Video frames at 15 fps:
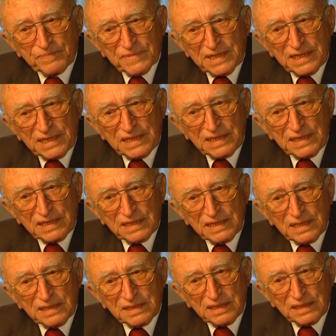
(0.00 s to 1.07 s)
die
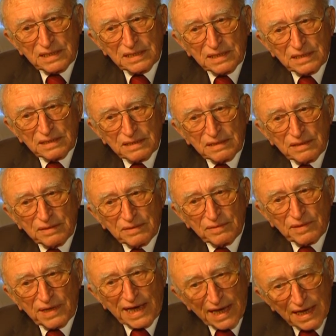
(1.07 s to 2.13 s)
in,
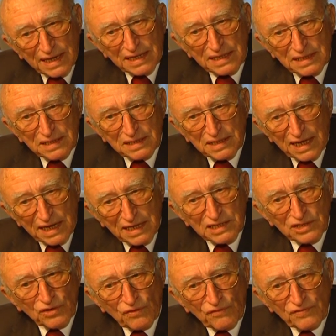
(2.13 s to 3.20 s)
Eng in
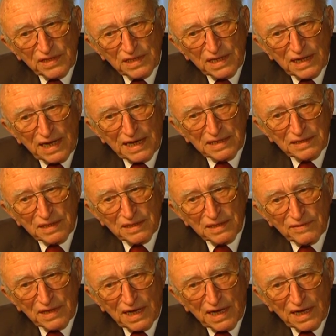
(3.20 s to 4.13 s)
Engishofen einen,